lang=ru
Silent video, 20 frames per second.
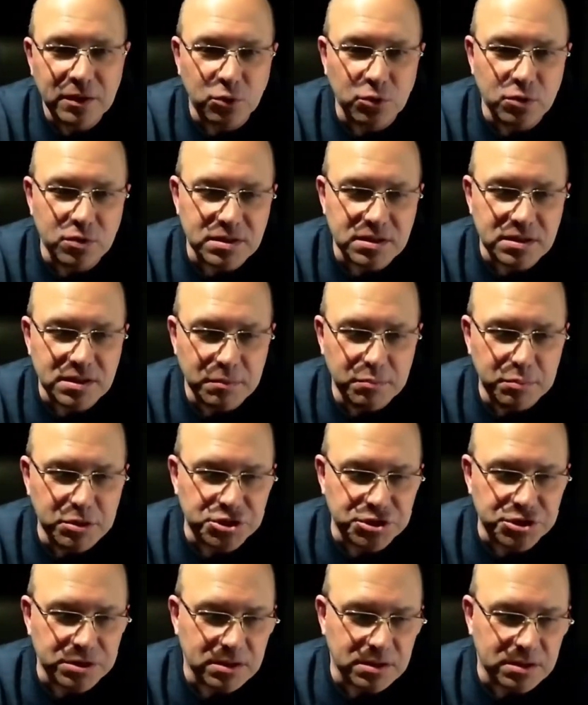То есть
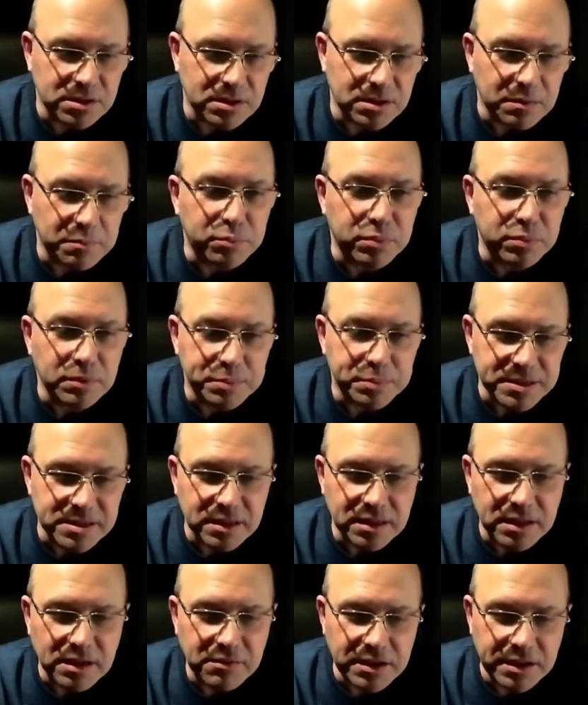обычно
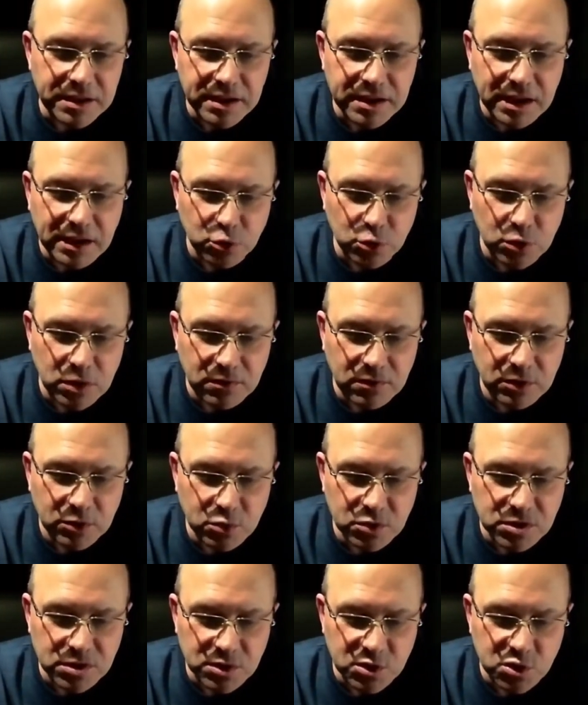постановления, которые
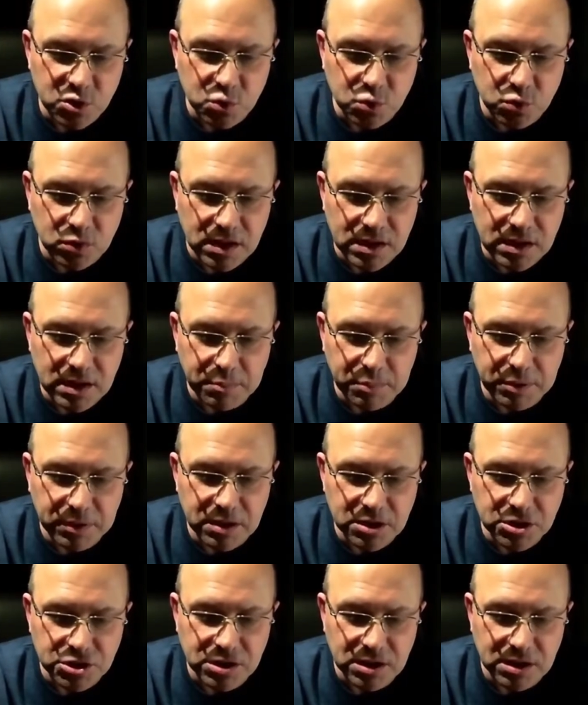выносят суд, они
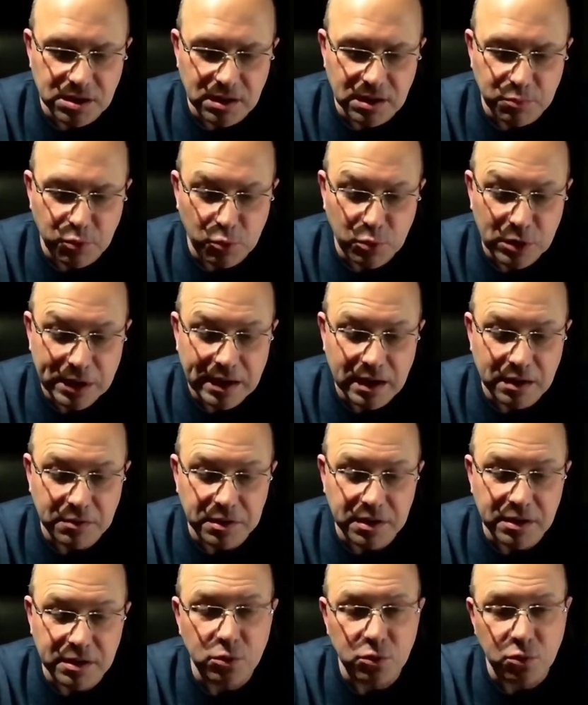подлежат
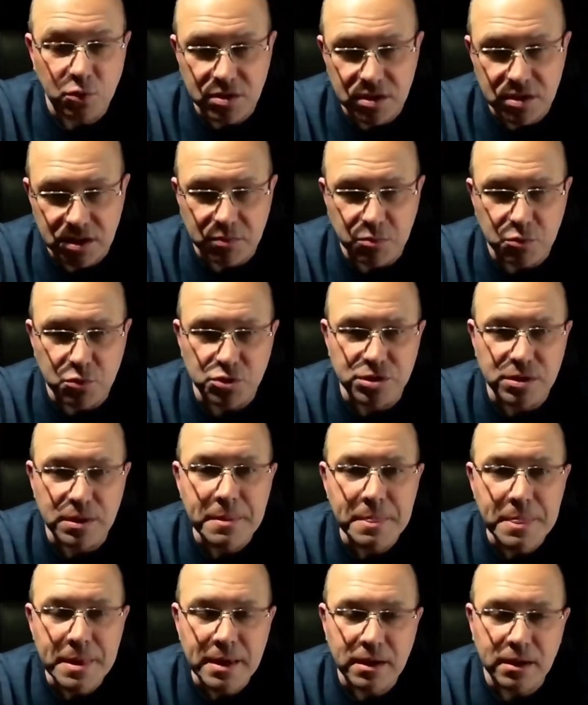опубликованию, то есть их
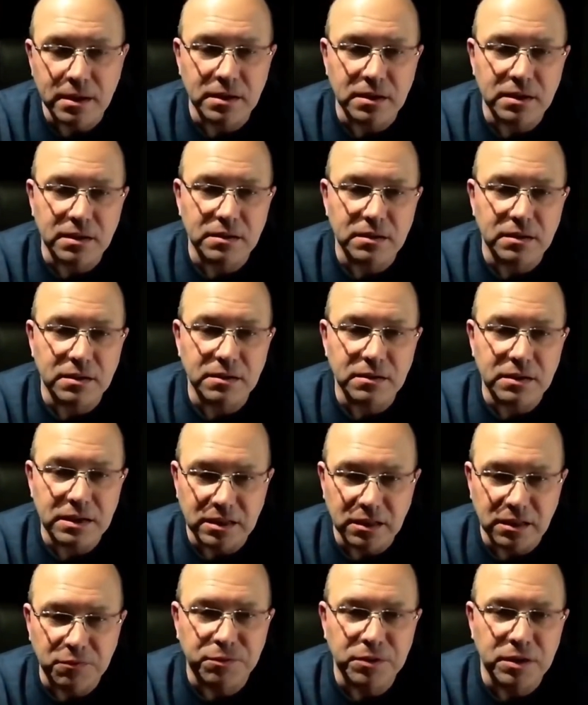можно э,
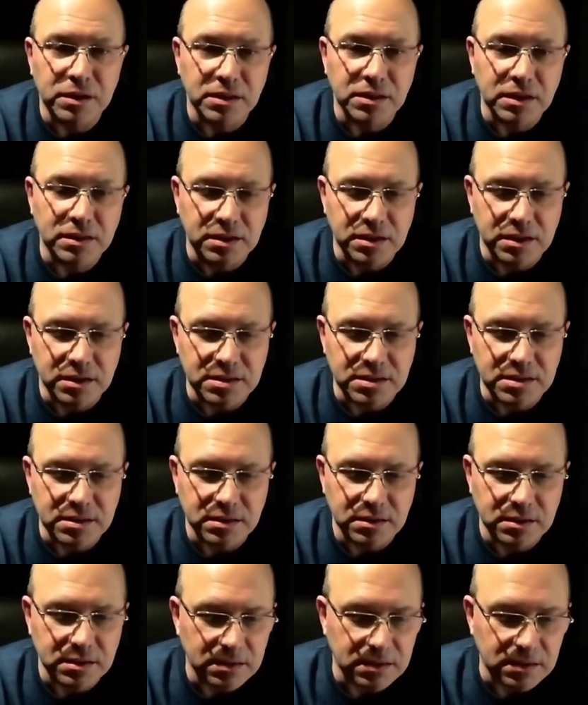этот файл открыть
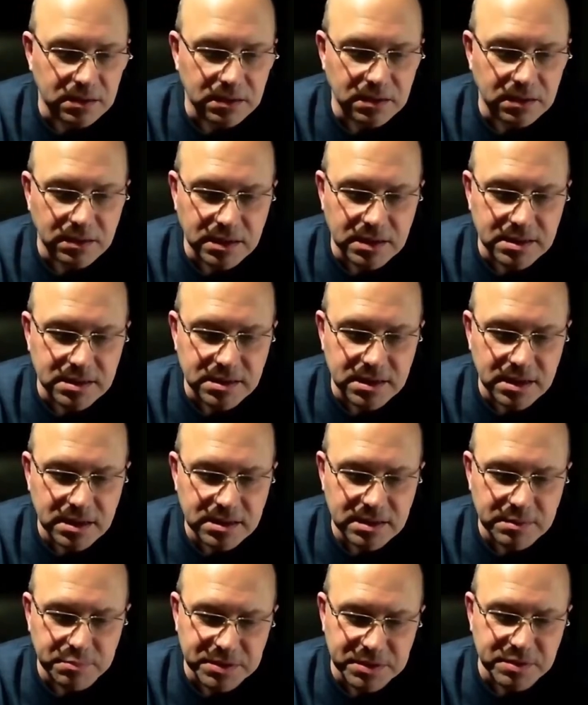э, на
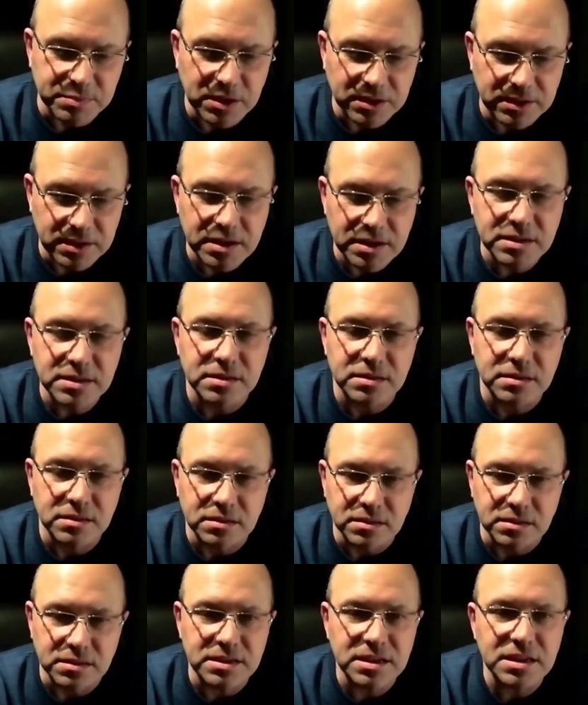сайте, посмотреть,
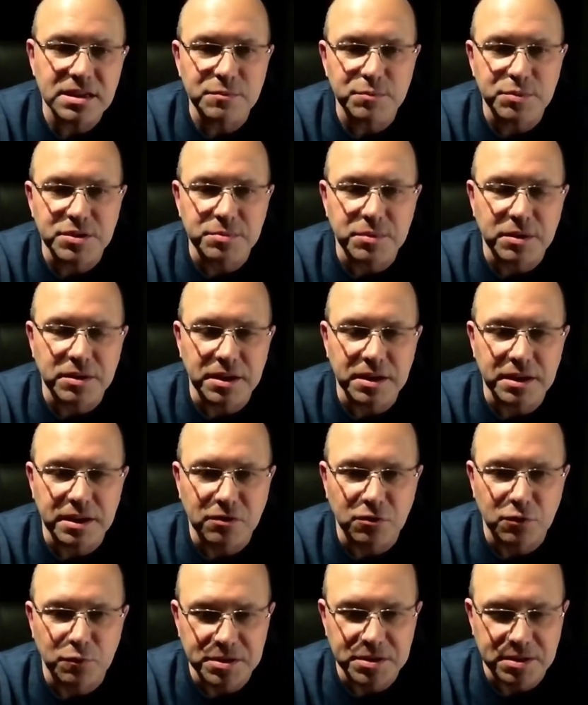э, текст посмотреть
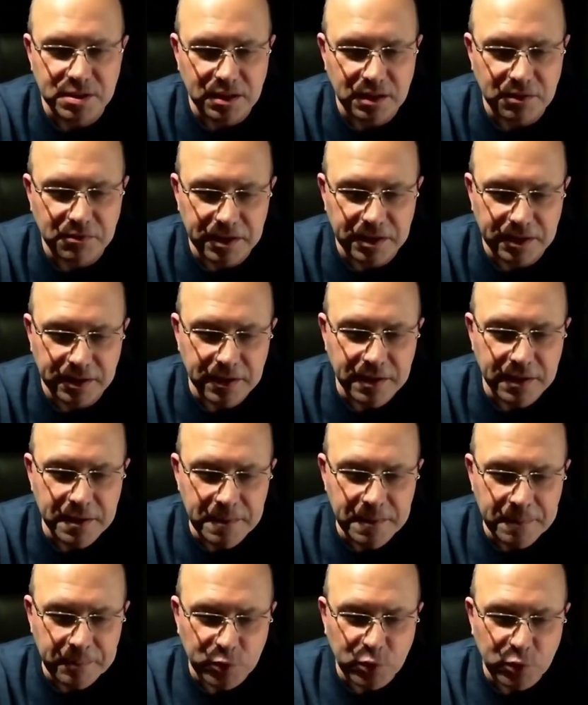этого постановления.
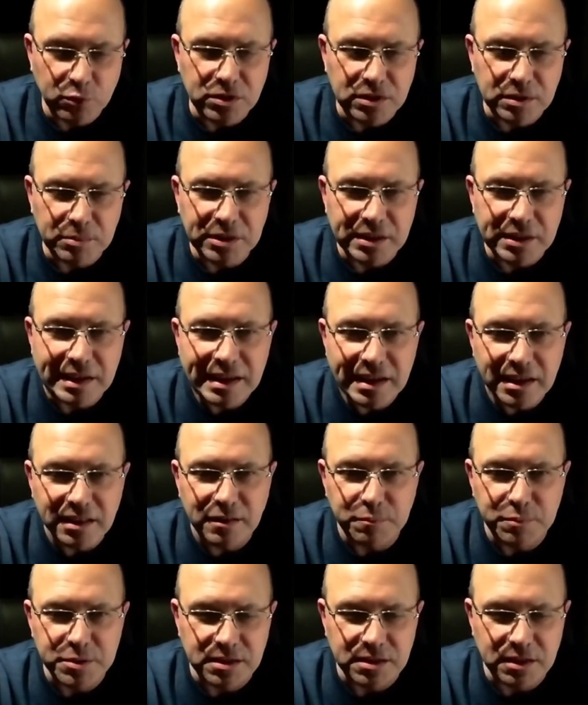Но вот именно
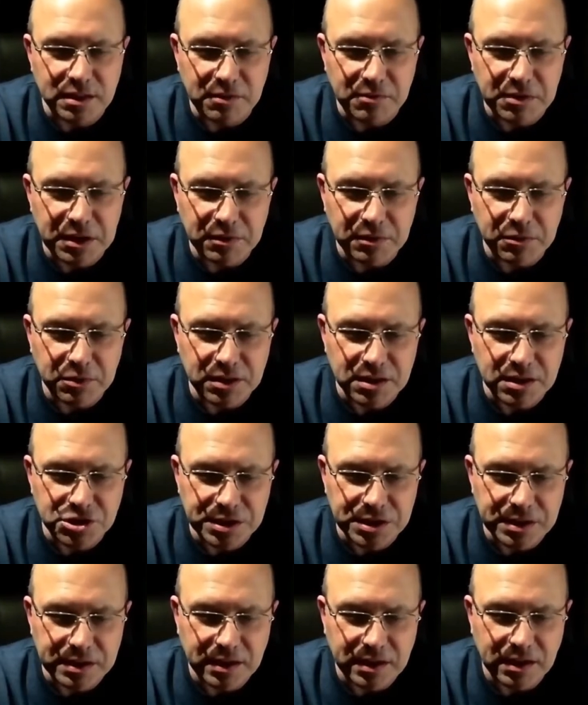это постановление в
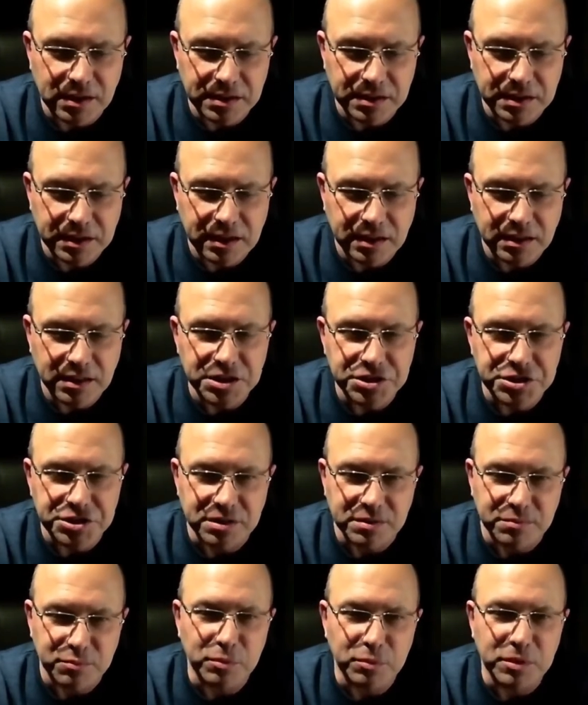отношении Николая
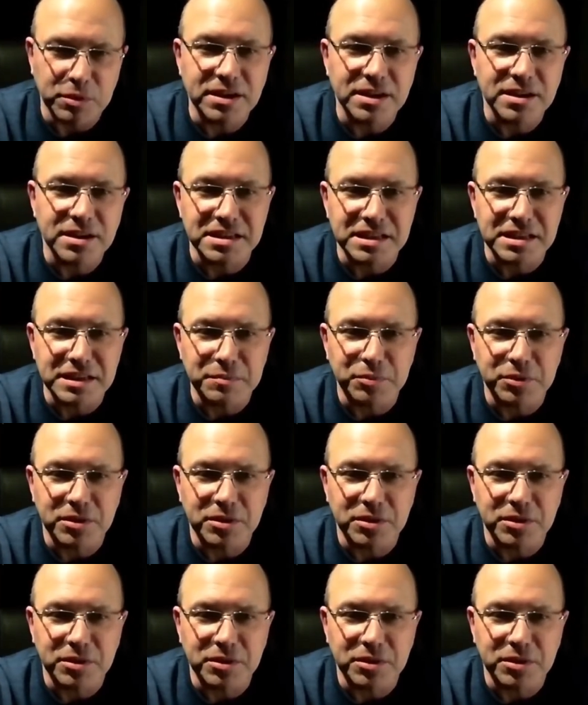Николаевича публикации не